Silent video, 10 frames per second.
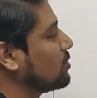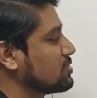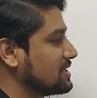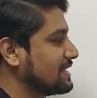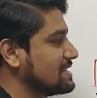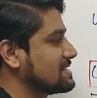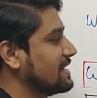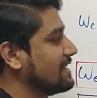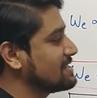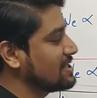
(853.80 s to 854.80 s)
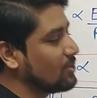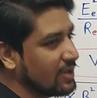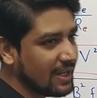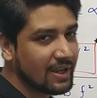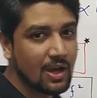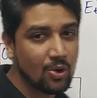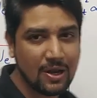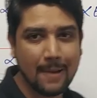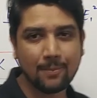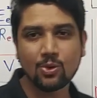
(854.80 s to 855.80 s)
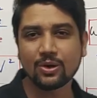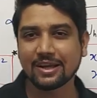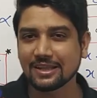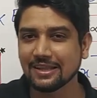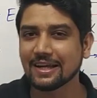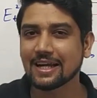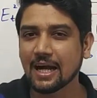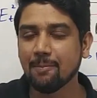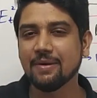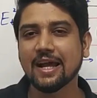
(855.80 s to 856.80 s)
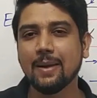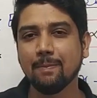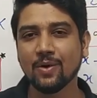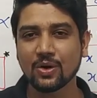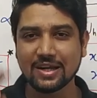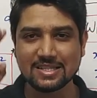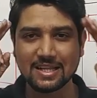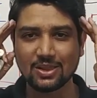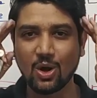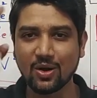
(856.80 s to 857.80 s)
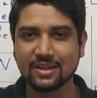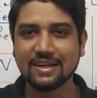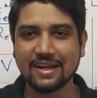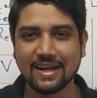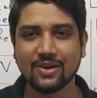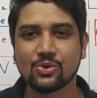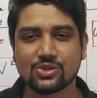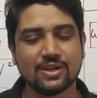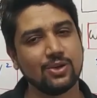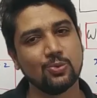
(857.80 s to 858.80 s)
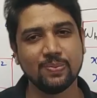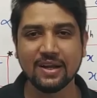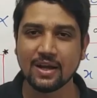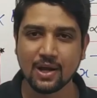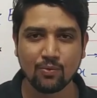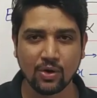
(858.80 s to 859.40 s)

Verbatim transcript: क्वेश्चन किस तरीके से होंगे और आपको कितने कम टाइम में और कैसे थॉट देना है क्वेश्चन के ऊपर वो